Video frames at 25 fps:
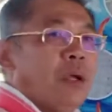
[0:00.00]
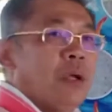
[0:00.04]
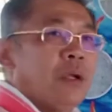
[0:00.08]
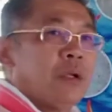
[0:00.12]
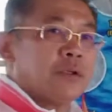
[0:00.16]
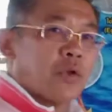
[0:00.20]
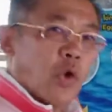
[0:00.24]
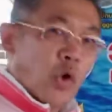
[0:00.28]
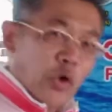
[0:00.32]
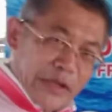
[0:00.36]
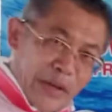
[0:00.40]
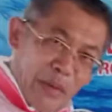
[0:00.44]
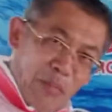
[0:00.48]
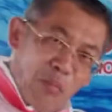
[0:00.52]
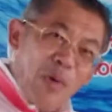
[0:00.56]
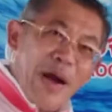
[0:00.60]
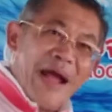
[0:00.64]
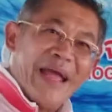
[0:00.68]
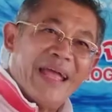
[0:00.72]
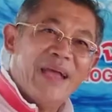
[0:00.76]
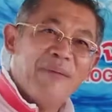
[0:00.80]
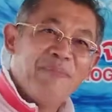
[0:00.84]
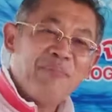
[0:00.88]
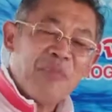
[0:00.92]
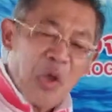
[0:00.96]
โตทุกวั
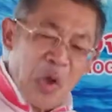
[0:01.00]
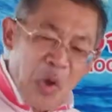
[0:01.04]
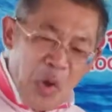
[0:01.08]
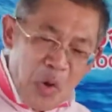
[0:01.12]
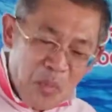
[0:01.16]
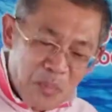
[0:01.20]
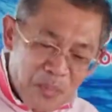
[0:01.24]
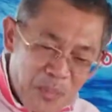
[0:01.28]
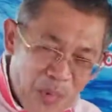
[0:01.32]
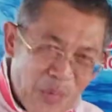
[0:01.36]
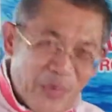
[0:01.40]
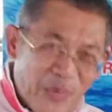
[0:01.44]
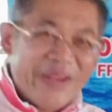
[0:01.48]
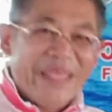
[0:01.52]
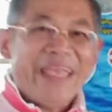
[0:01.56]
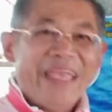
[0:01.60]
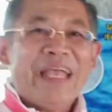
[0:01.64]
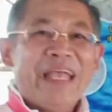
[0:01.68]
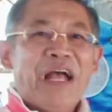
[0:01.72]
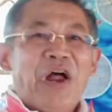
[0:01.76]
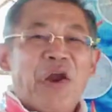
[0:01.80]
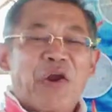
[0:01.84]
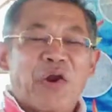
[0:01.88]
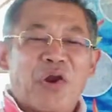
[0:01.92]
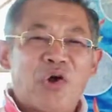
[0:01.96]
นพรุ่งนี้
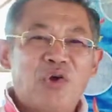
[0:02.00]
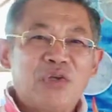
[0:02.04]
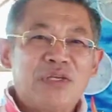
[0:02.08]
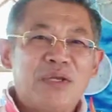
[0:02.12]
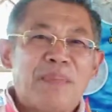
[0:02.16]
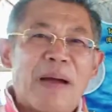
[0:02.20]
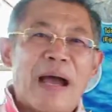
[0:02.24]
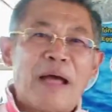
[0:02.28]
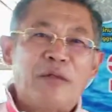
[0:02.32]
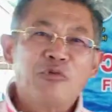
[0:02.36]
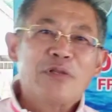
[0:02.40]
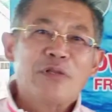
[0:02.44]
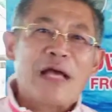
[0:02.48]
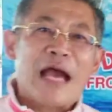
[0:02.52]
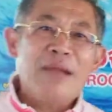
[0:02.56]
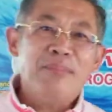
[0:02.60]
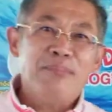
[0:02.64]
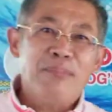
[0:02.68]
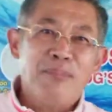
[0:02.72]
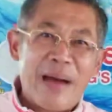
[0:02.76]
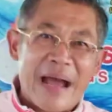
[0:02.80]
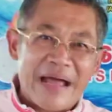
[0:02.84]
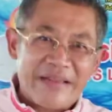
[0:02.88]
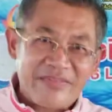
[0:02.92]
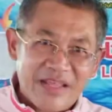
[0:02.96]
เราจะพาทุกท่าน
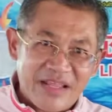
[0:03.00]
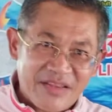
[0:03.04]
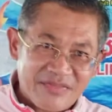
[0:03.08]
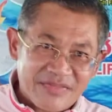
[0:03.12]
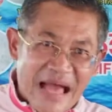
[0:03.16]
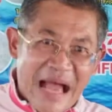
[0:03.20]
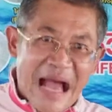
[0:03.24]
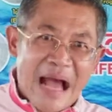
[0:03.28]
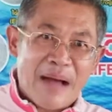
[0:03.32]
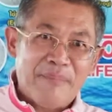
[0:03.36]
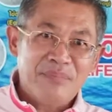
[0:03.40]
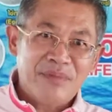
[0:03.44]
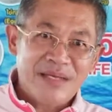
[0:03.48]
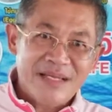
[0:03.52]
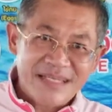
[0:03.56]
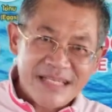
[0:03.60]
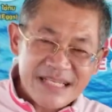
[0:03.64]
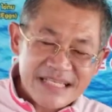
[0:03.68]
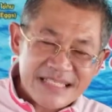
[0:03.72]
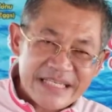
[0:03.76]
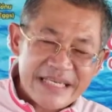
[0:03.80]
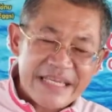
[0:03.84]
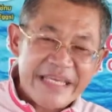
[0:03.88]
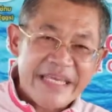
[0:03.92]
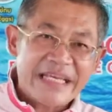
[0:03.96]
มาติดตามถึงทฤ
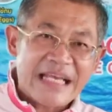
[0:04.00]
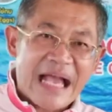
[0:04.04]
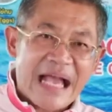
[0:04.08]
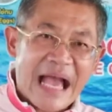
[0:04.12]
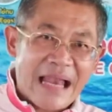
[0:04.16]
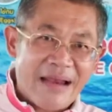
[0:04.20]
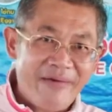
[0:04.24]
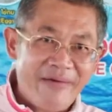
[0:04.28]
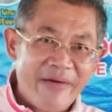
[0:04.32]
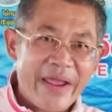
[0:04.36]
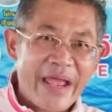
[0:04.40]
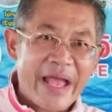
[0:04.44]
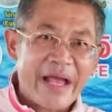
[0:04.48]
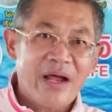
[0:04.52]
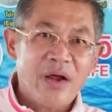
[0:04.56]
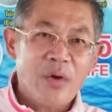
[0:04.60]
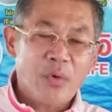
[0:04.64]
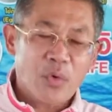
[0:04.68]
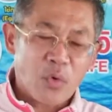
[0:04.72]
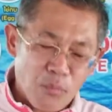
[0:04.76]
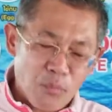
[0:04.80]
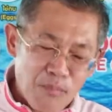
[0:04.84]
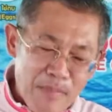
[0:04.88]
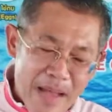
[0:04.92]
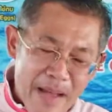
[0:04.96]
ษฎีการเลี้ยง
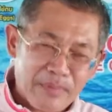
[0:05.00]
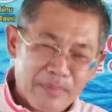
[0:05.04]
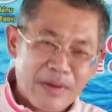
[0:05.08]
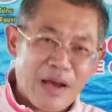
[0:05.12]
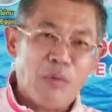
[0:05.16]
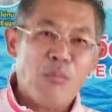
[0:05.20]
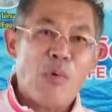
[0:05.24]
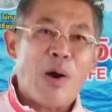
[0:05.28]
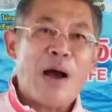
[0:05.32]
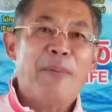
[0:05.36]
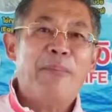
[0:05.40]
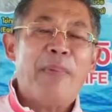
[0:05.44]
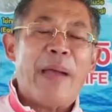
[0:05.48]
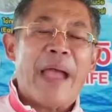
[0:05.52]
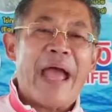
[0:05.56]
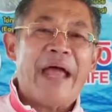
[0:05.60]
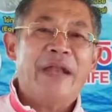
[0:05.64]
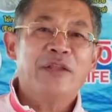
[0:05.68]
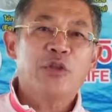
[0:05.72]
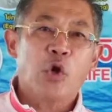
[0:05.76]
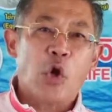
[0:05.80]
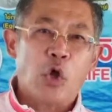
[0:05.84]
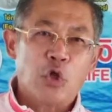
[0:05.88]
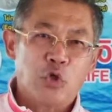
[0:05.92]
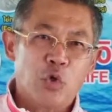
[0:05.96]
รูปแบบการวางแผน
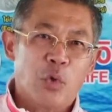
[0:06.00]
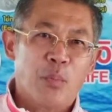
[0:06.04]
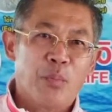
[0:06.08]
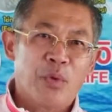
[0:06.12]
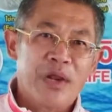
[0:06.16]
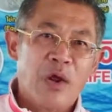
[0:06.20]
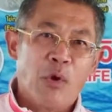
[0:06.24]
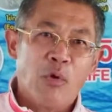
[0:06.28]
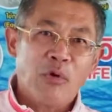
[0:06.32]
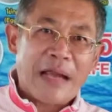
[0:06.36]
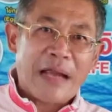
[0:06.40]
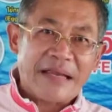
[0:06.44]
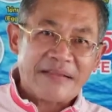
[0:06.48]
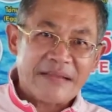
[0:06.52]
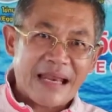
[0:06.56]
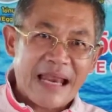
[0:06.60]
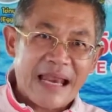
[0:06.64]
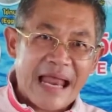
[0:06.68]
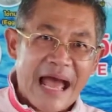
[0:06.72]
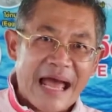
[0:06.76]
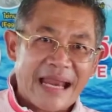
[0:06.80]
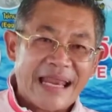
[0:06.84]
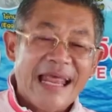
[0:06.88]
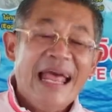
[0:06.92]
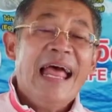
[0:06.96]
ตลอดจนเรื่องของการต
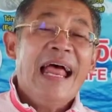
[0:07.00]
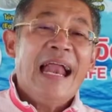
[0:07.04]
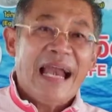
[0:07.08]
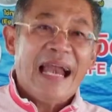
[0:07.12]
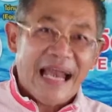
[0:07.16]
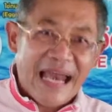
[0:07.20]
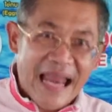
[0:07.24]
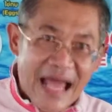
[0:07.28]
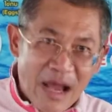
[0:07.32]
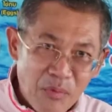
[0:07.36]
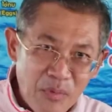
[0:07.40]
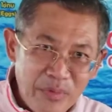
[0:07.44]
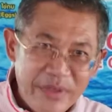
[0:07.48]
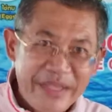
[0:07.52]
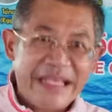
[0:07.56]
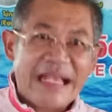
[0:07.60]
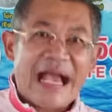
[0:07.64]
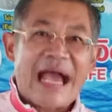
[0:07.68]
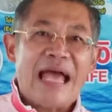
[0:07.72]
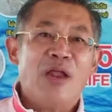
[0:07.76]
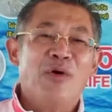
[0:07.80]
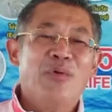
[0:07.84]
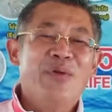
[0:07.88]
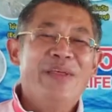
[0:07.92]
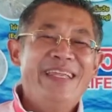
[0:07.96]
ลาดแล้ววิธี
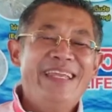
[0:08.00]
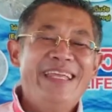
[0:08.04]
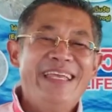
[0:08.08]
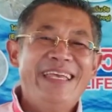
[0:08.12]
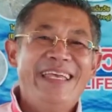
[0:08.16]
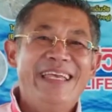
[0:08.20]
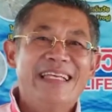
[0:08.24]
การของที่นี่